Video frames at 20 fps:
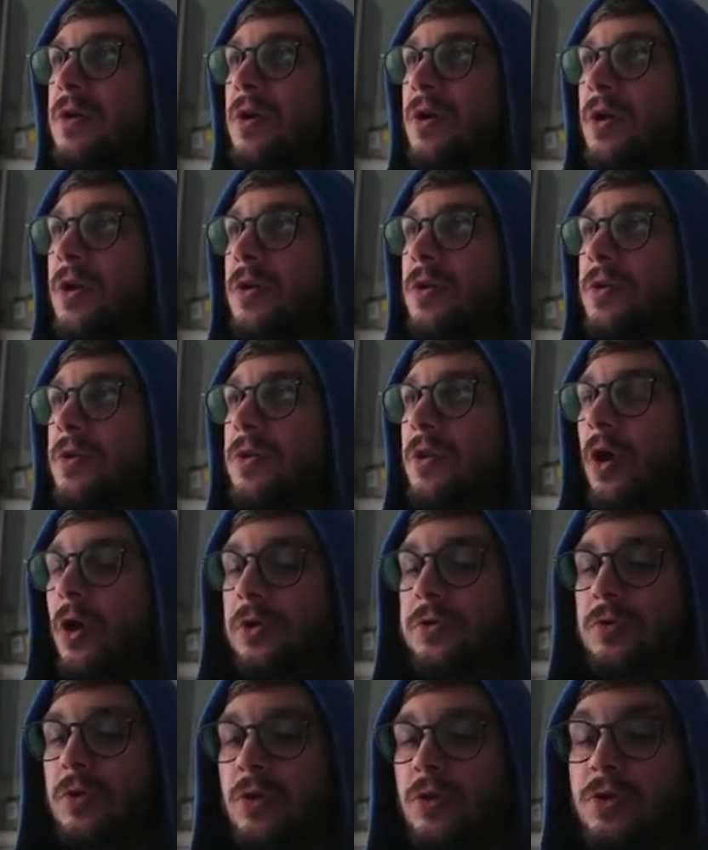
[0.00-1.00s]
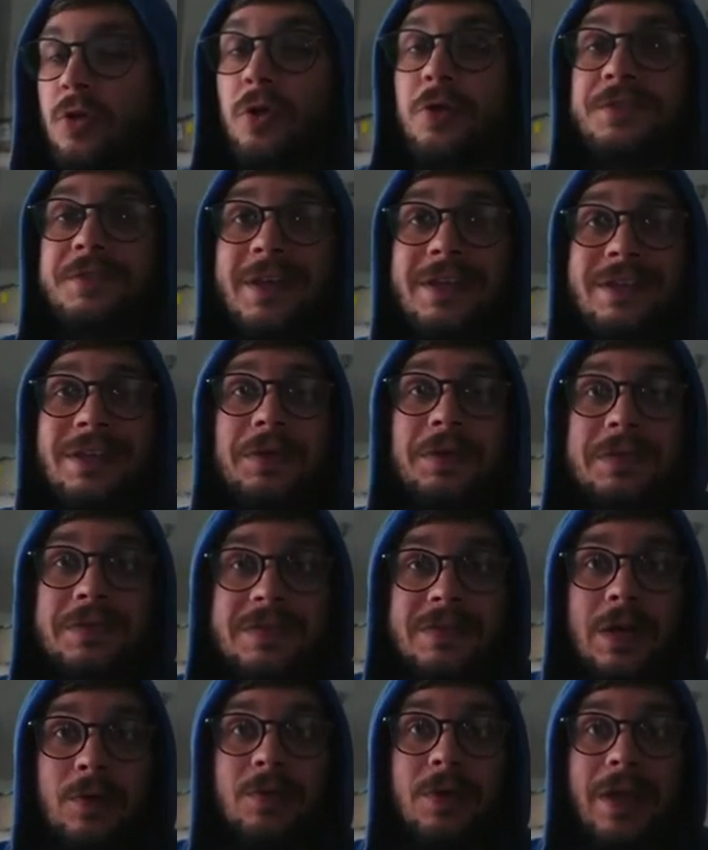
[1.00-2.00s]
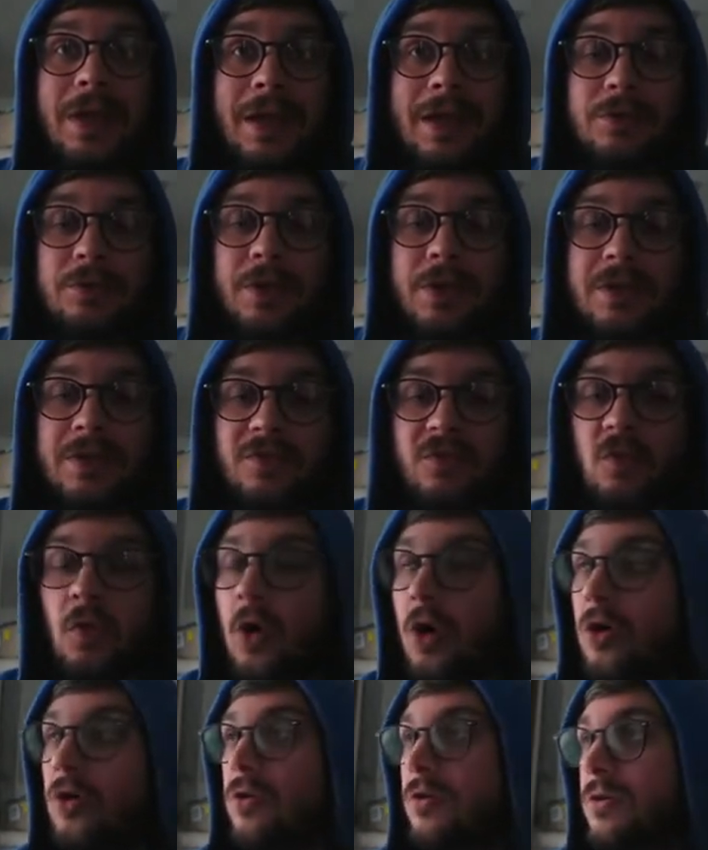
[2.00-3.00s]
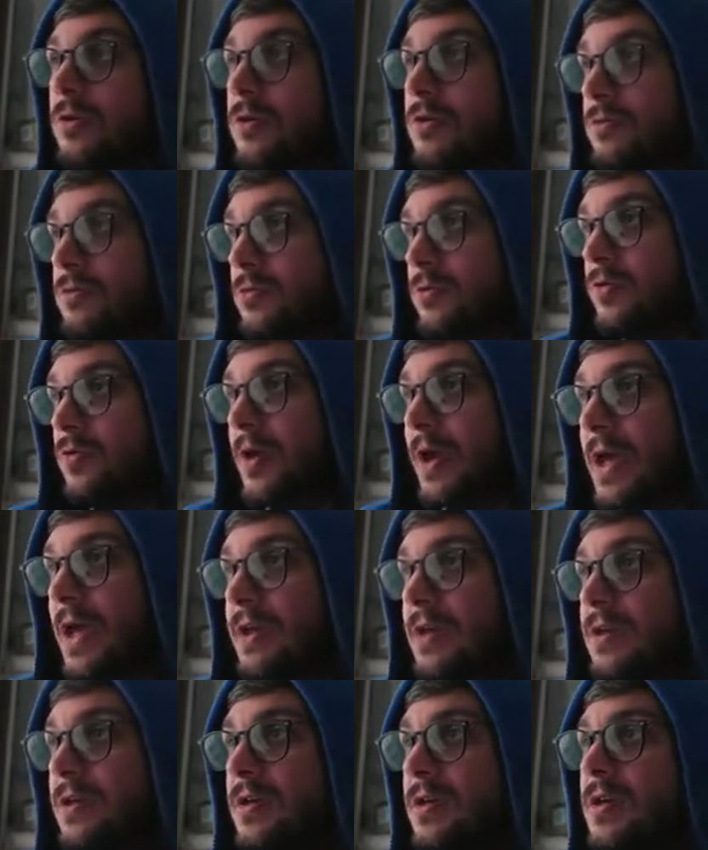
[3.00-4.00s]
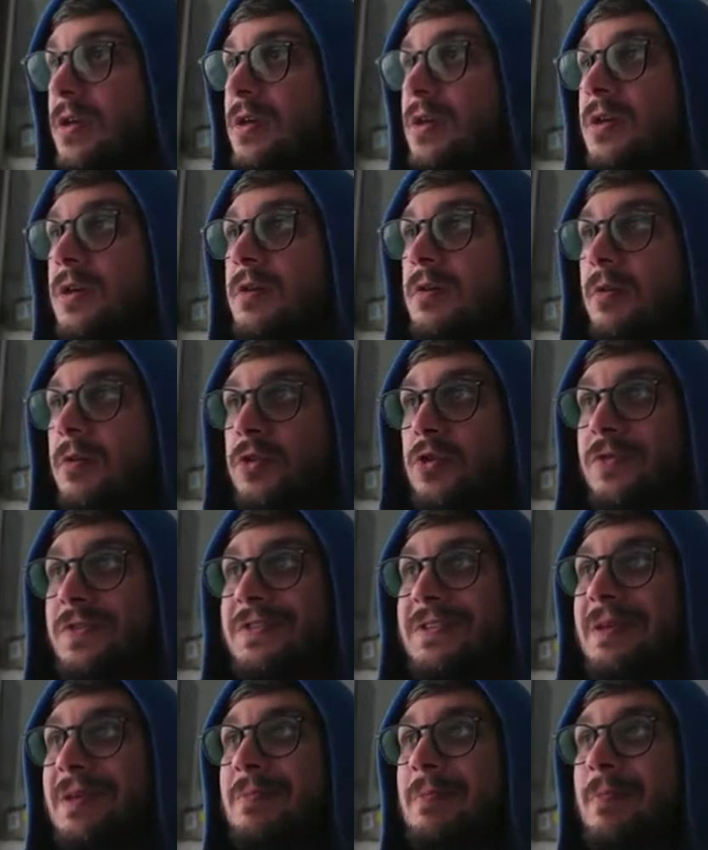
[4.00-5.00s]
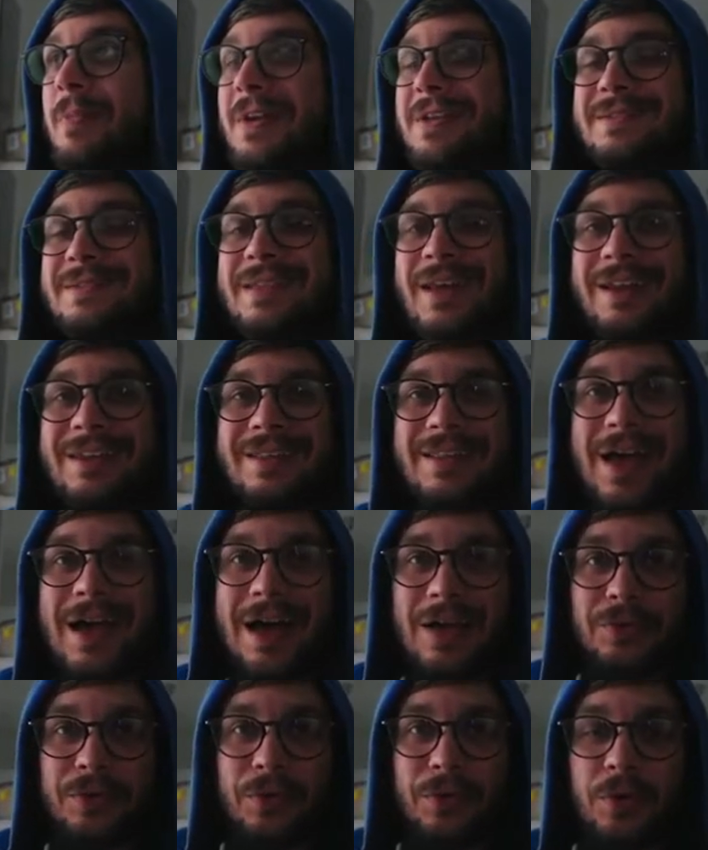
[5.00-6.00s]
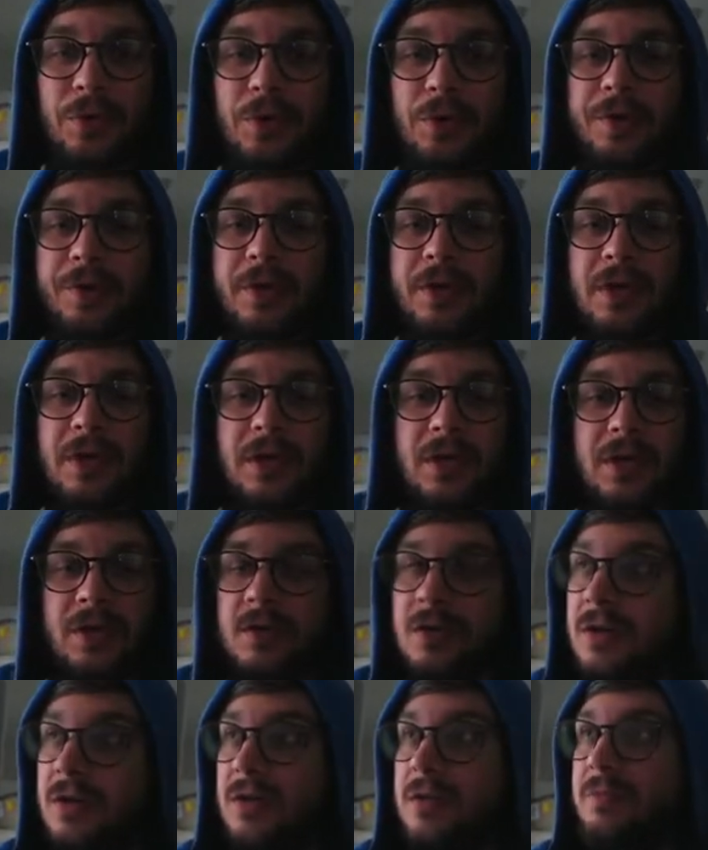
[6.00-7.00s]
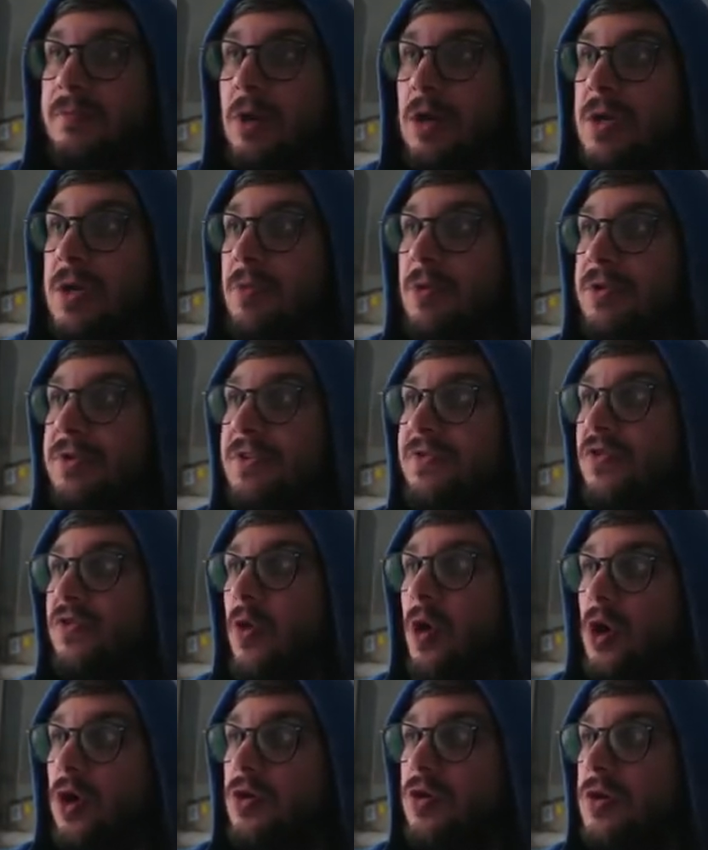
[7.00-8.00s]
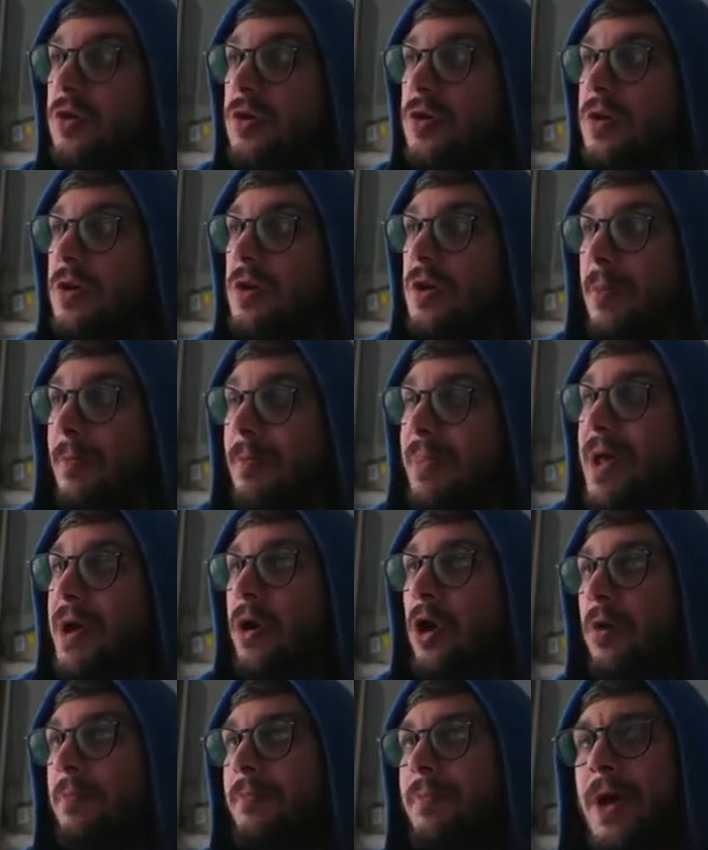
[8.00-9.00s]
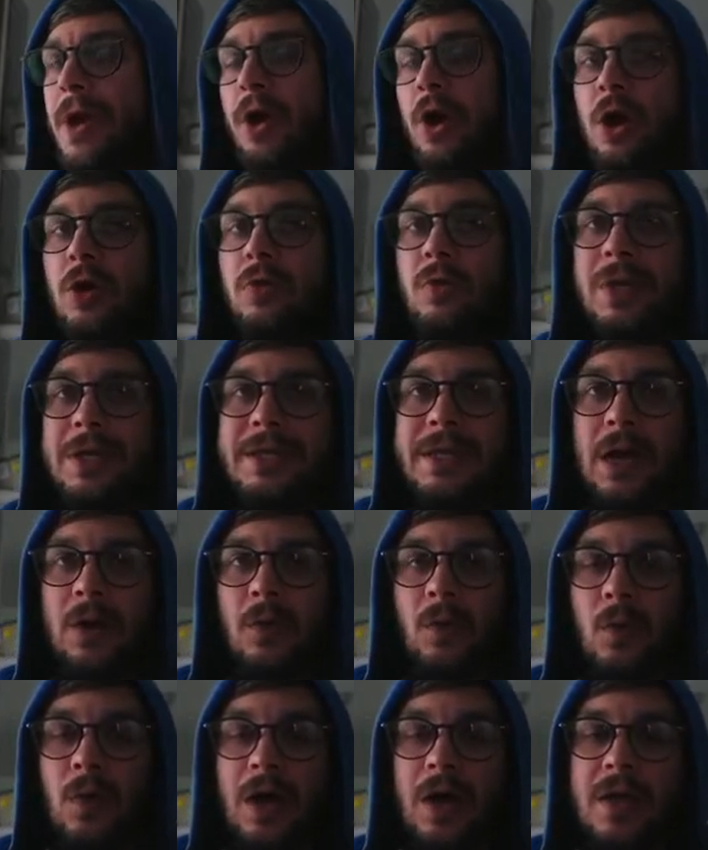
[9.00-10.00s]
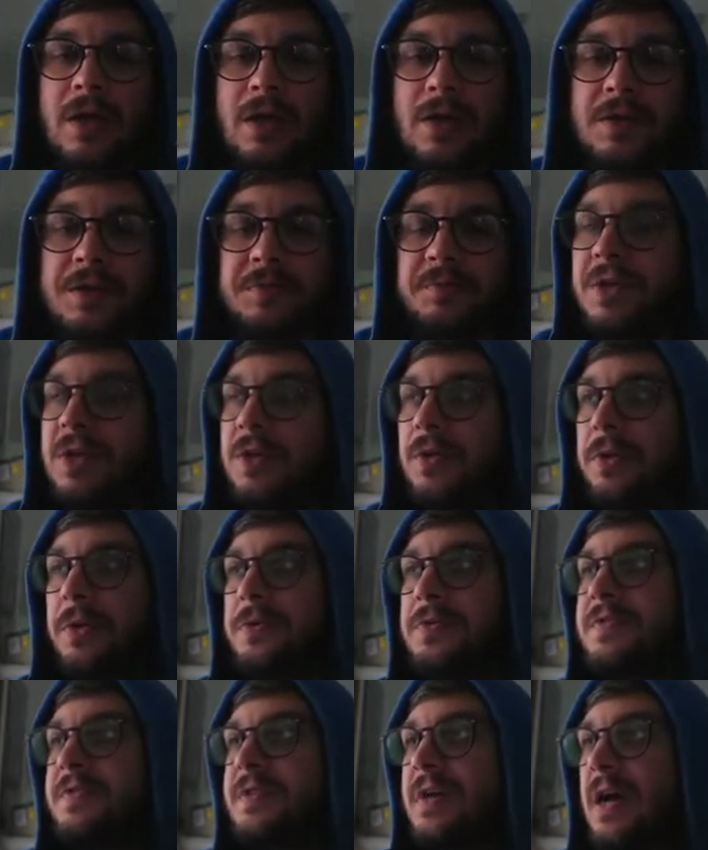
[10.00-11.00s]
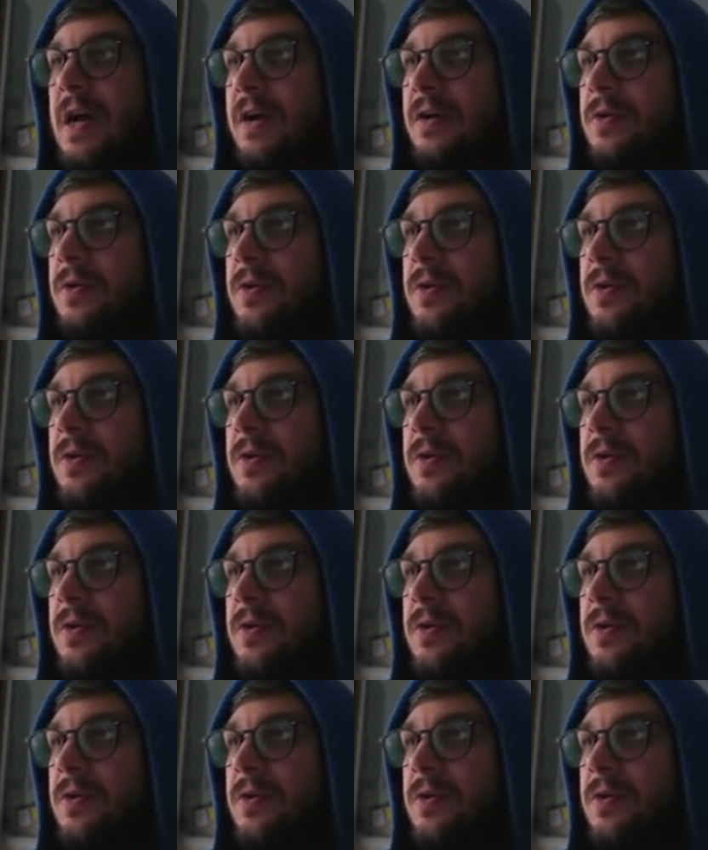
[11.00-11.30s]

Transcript: Noctol. Nonostante io sia un allenatore di fuoco. Ok. Io ho sempre startato con uh, i Pokémon di fuoco però, però quelli d'acqua spingono un sacco.